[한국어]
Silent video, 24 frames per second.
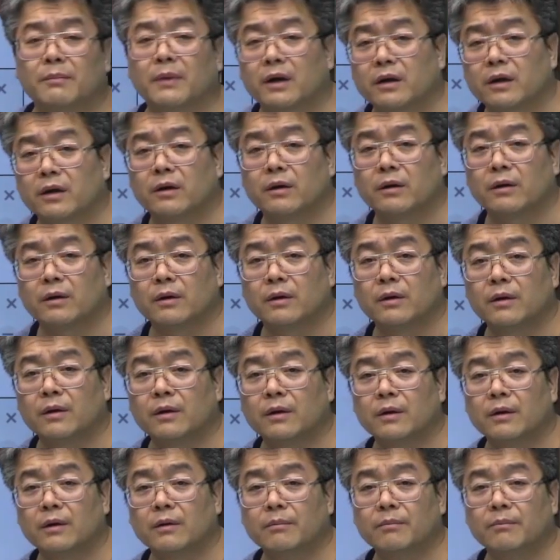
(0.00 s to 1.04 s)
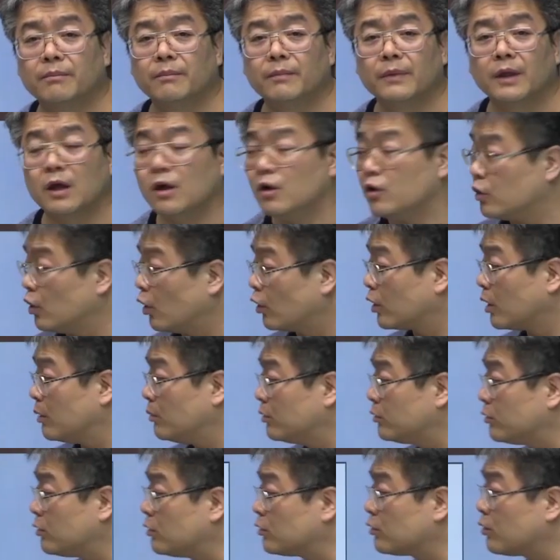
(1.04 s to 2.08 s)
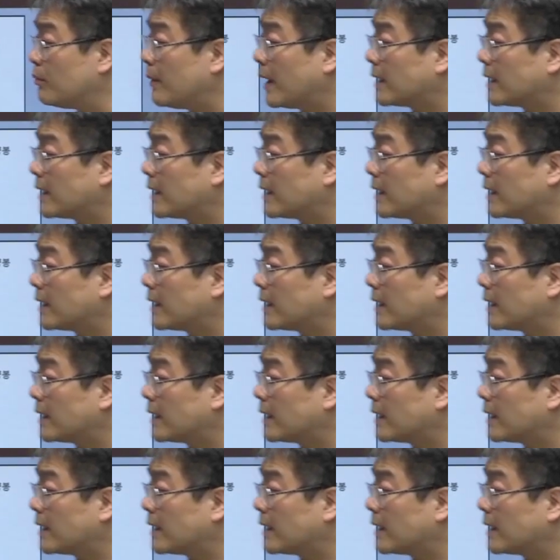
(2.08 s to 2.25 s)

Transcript: 말이에요. 음? 여러분들도